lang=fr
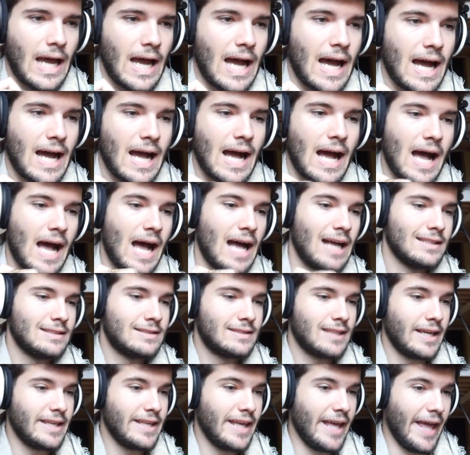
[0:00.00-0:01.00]
Ah ah ah,
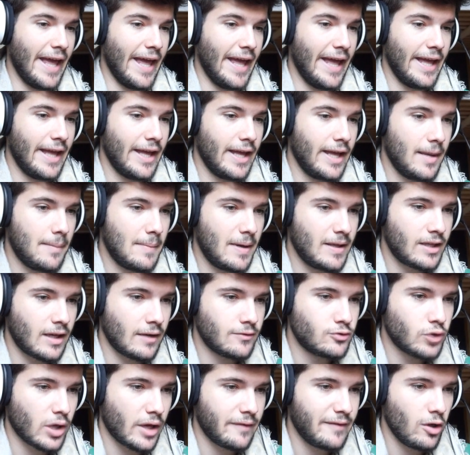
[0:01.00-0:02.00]
ça y est,
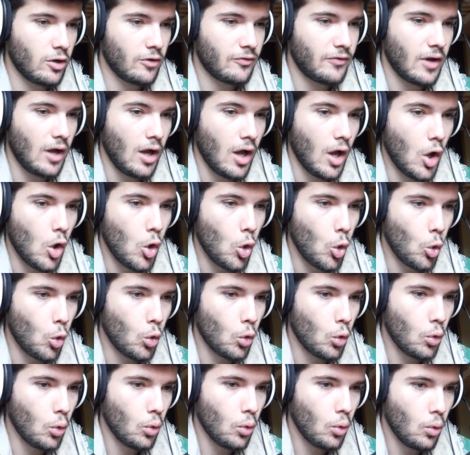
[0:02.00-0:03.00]
Minecraft se réveille enfin.
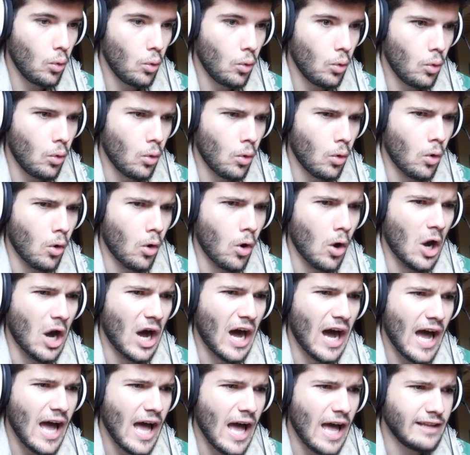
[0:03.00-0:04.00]

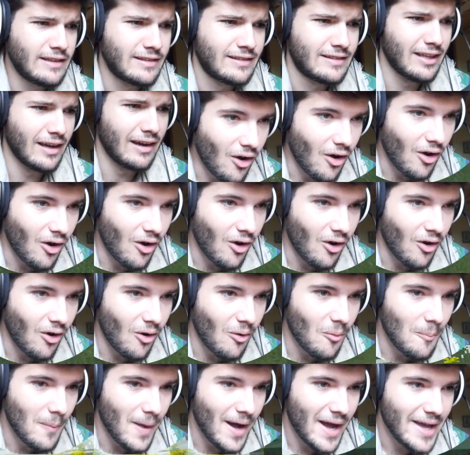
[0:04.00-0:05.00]
What
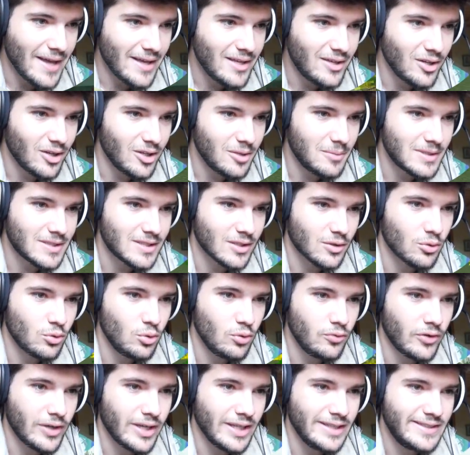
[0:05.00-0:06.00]
Oh my god, mais c'est un truc
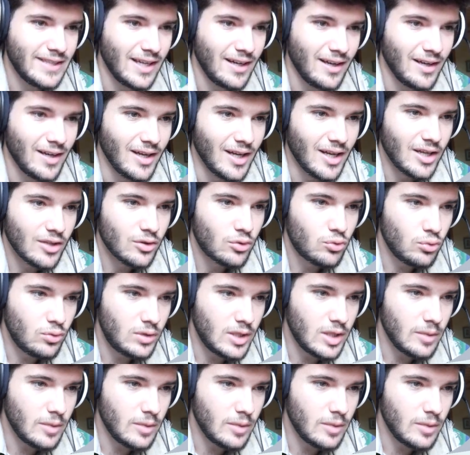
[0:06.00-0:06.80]
de ouf, regardez ça. Toutes